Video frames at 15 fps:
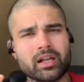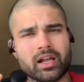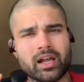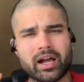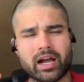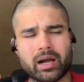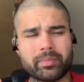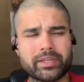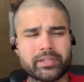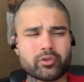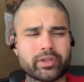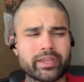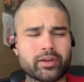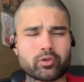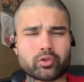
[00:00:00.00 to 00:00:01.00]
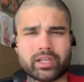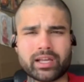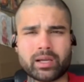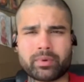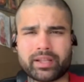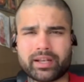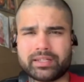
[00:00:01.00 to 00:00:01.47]
अभी जो ये होता है
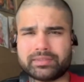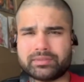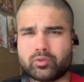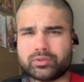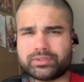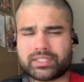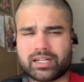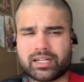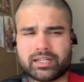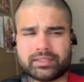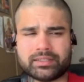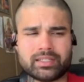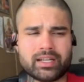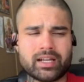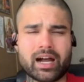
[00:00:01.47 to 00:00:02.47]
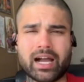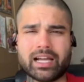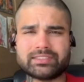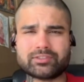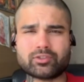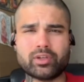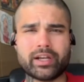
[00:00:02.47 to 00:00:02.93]
हमारा दूसरा
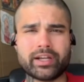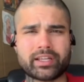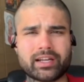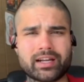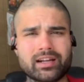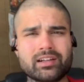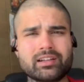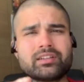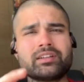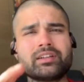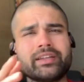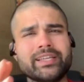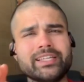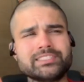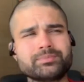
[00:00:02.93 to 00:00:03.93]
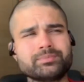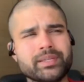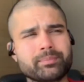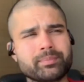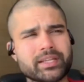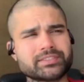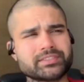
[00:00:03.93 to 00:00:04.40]
आइसोलेट का इसमें
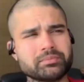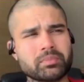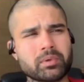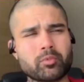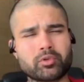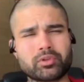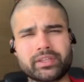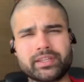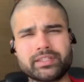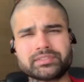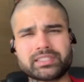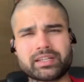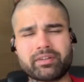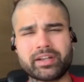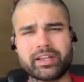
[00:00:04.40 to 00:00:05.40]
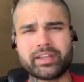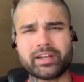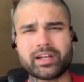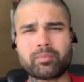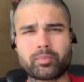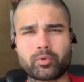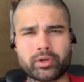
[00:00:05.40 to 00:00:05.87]
मैक्सिमम होती है सेवेंटी ग्राम
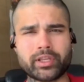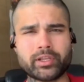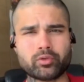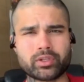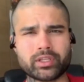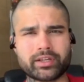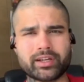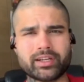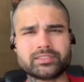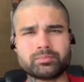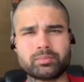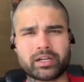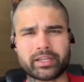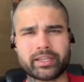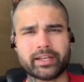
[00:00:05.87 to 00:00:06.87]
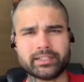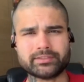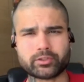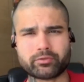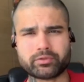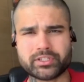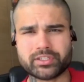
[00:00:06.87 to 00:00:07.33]
प्रोटीन होता है बाकी रेस्ट
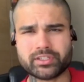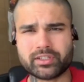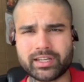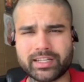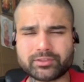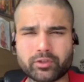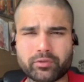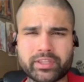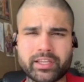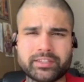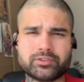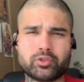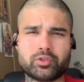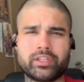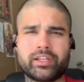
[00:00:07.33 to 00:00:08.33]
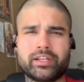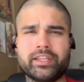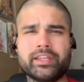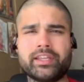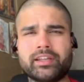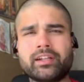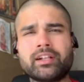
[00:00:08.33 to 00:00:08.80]
ऑफ रेस्ट ऑफ थिंग्स होती है ठीक
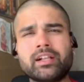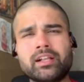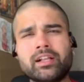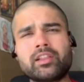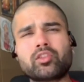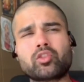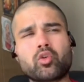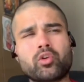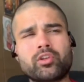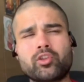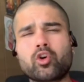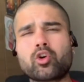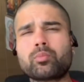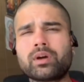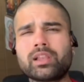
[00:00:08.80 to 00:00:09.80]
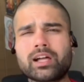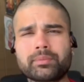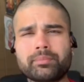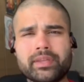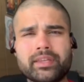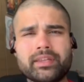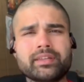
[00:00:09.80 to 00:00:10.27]
है तो नॉर्मल
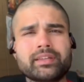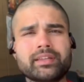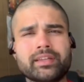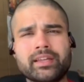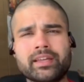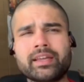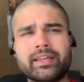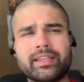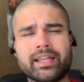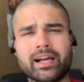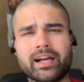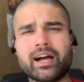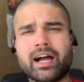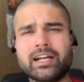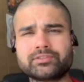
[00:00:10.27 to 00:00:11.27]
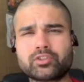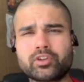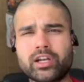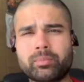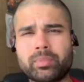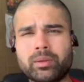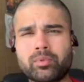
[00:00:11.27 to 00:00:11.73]
आदमी आइसोलेट
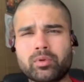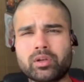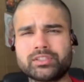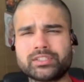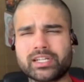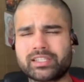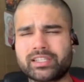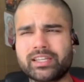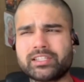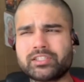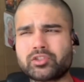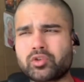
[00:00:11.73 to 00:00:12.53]
भी जाते हैं जो